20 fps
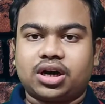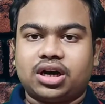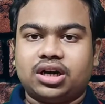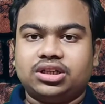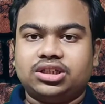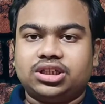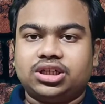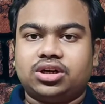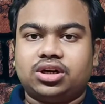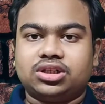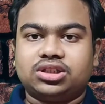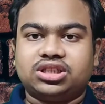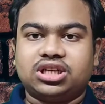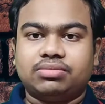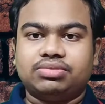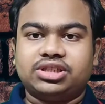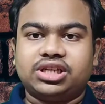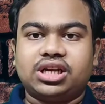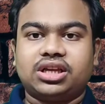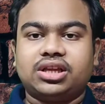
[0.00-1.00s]
पर कर्ज है और
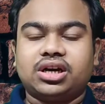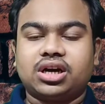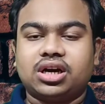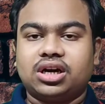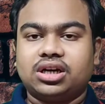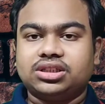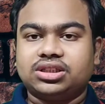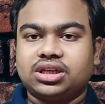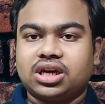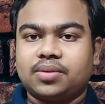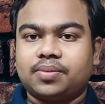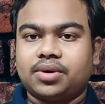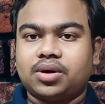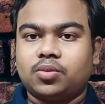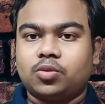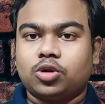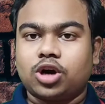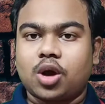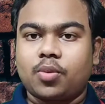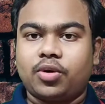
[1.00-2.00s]
सबसे ज़्यादा कर्ज यहाँ
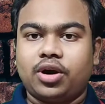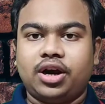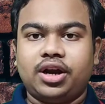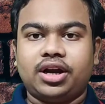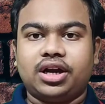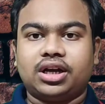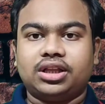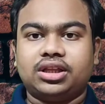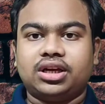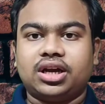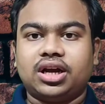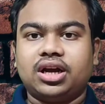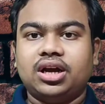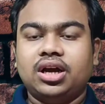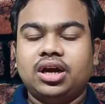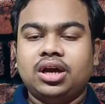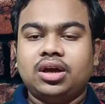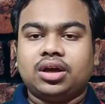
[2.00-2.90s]
पर वोडाफोन इंडिया के अंदर है